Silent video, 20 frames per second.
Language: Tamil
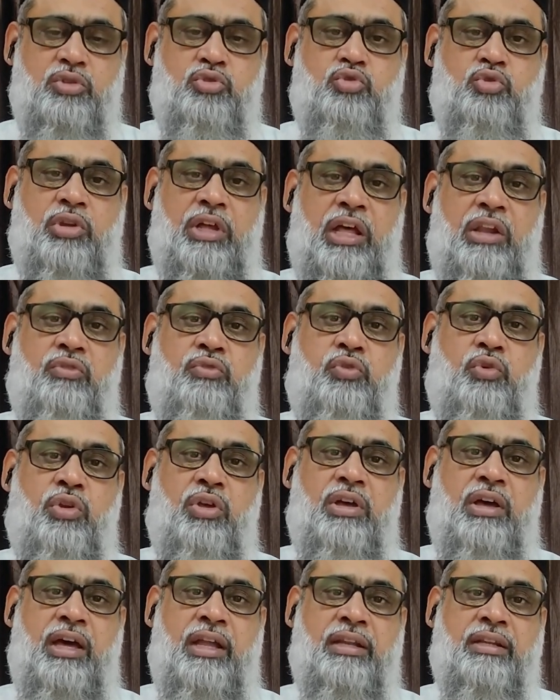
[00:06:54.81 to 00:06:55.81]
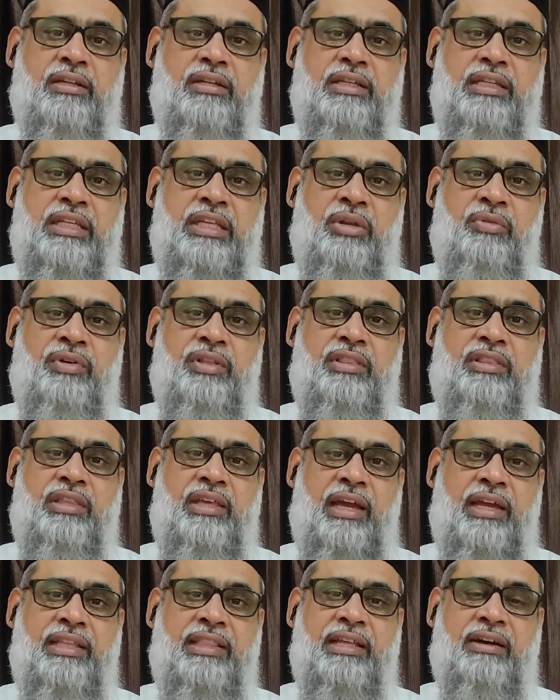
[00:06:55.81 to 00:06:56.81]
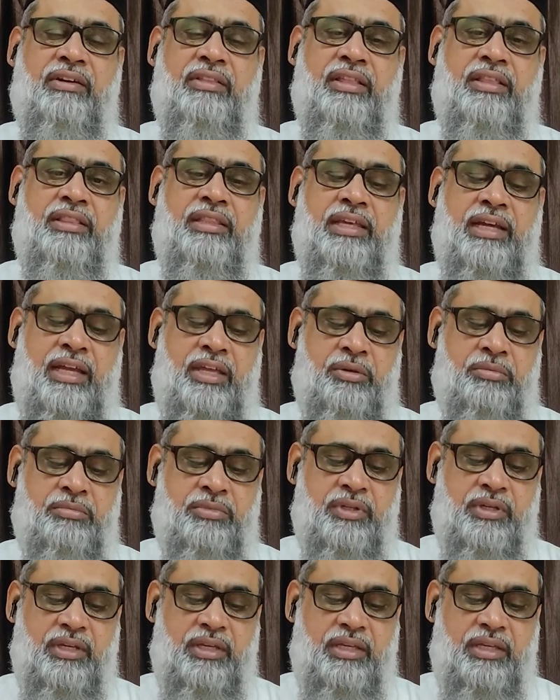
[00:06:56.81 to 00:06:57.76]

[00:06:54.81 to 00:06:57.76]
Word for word: சுரால் ஃபுர்கான் இருபத்தி ஐந்தாவது அத்தியாயம்